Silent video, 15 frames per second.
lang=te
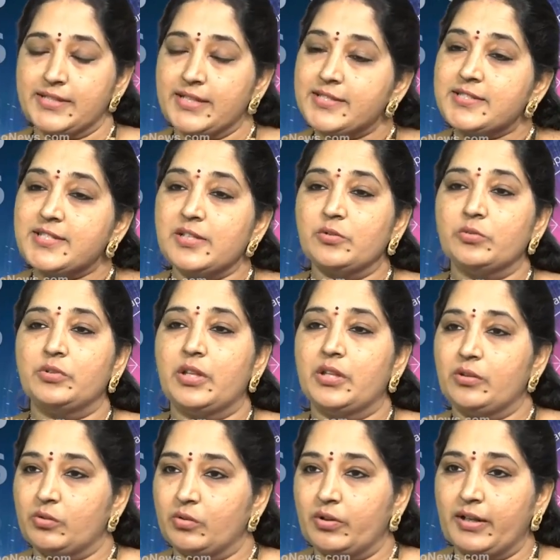సిక్స్టీన్
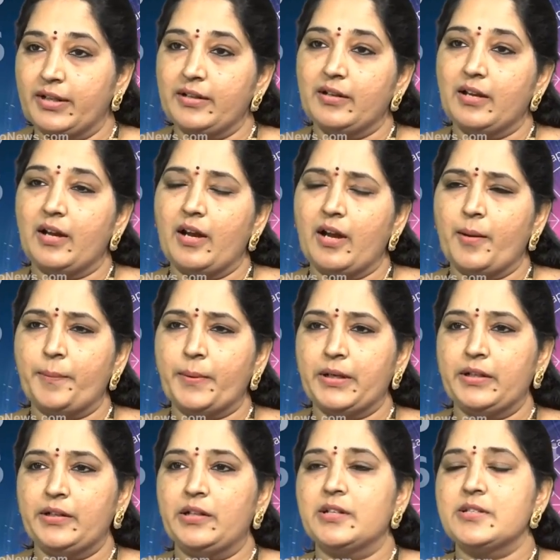ఉందనుకోండి ఆ
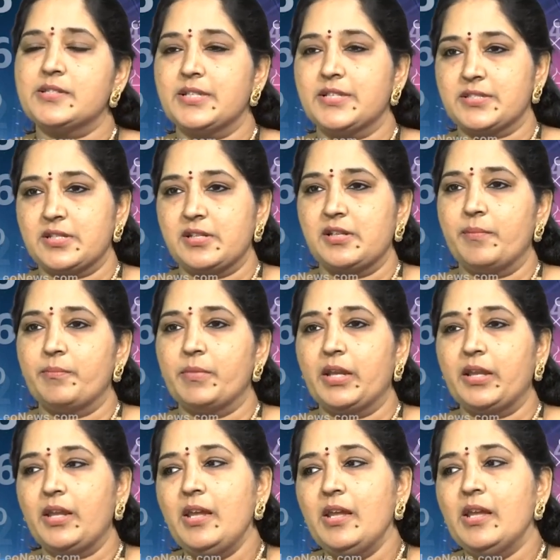పర్టికులర్ సిక్స్టీన్
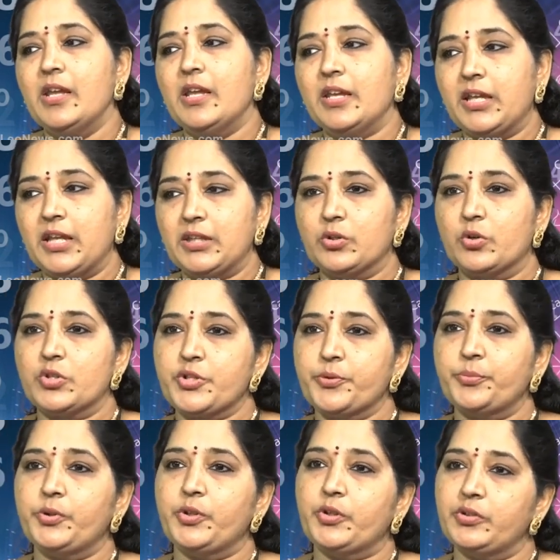నెంబర్కి ఈ
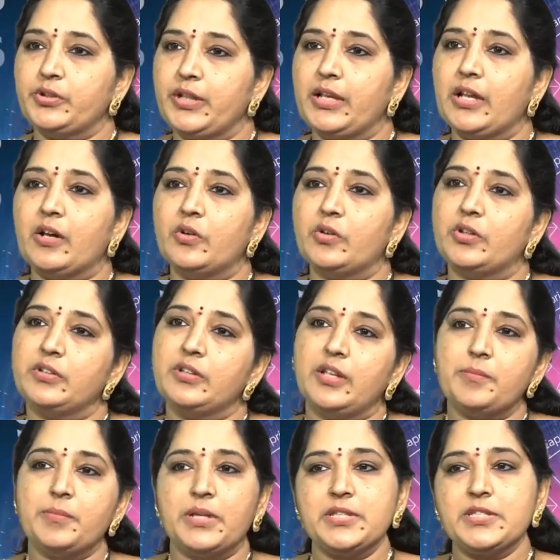దోషం ఉంటుంది ఇలా
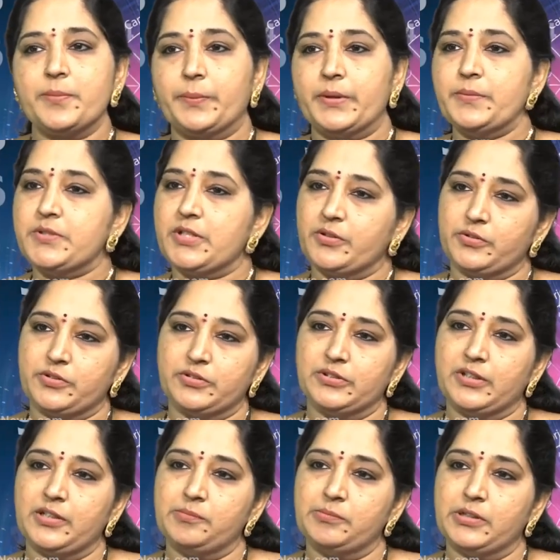ఉంటుందని మనం చెప్పడం
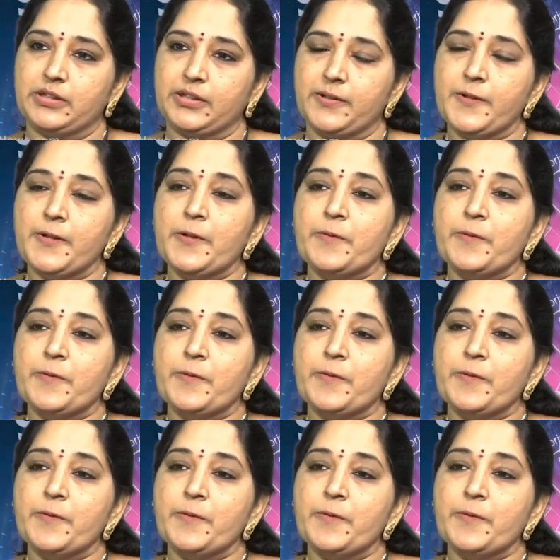జరుగుతుంది అనమాట